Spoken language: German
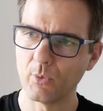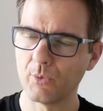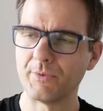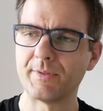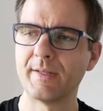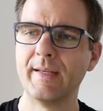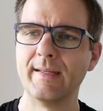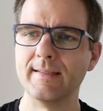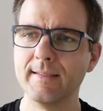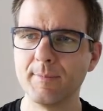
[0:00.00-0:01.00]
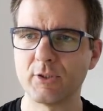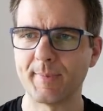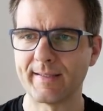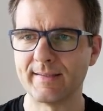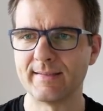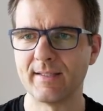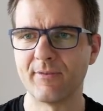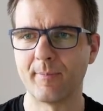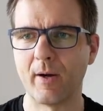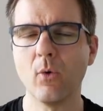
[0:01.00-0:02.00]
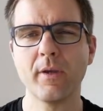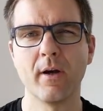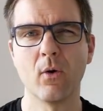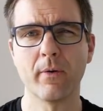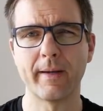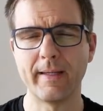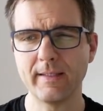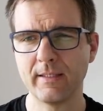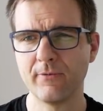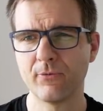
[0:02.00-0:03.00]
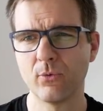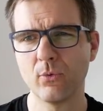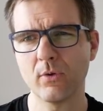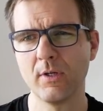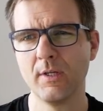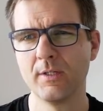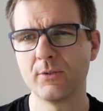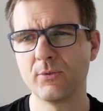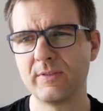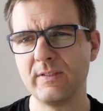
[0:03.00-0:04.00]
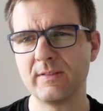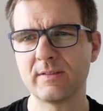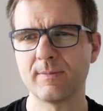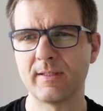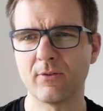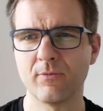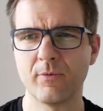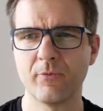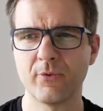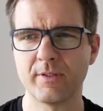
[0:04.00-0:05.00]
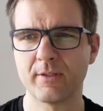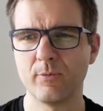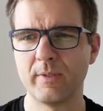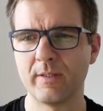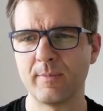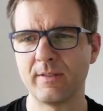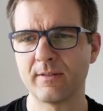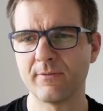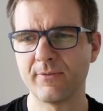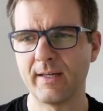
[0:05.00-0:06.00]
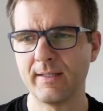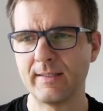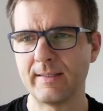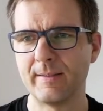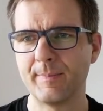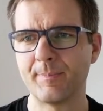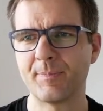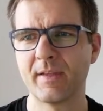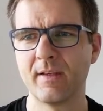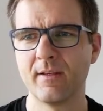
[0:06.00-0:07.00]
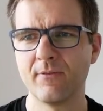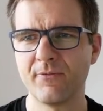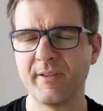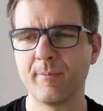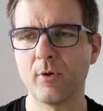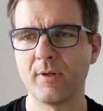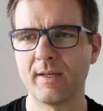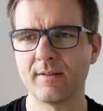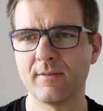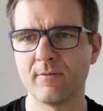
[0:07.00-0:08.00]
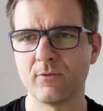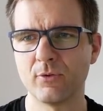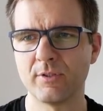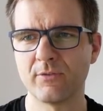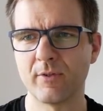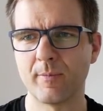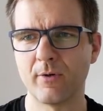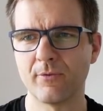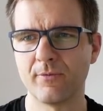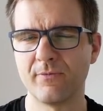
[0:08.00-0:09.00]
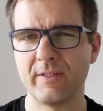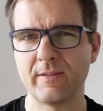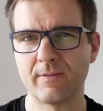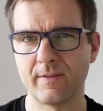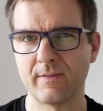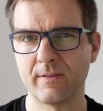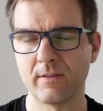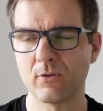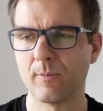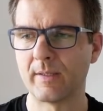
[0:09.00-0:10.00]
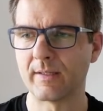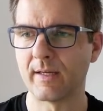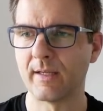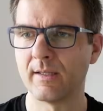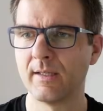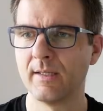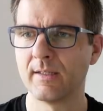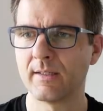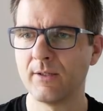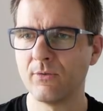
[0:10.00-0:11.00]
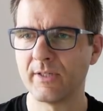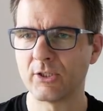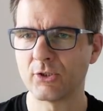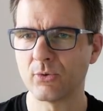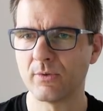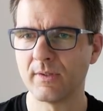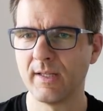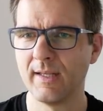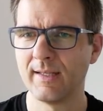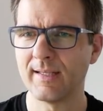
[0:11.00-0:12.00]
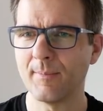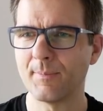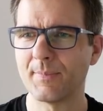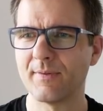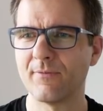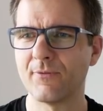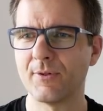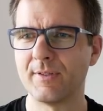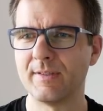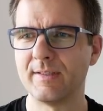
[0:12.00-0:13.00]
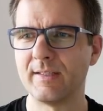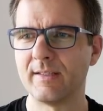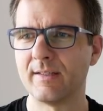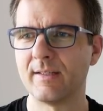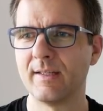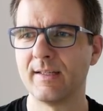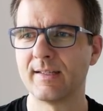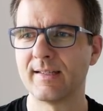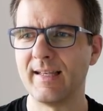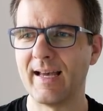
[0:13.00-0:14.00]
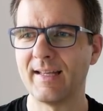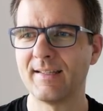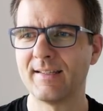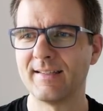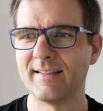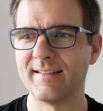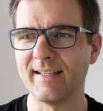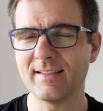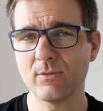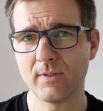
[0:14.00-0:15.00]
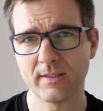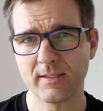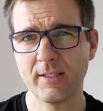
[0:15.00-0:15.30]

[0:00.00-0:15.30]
Und dementsprechend ist der Verbrauch hier auch relativ hoch. Du siehst, 2500 Kilometer bin ich gefahren im Februar und hatte einen Durchschnittsverbrauch von 24,3 Kilowattstunden. Ich habe von den geladenen 600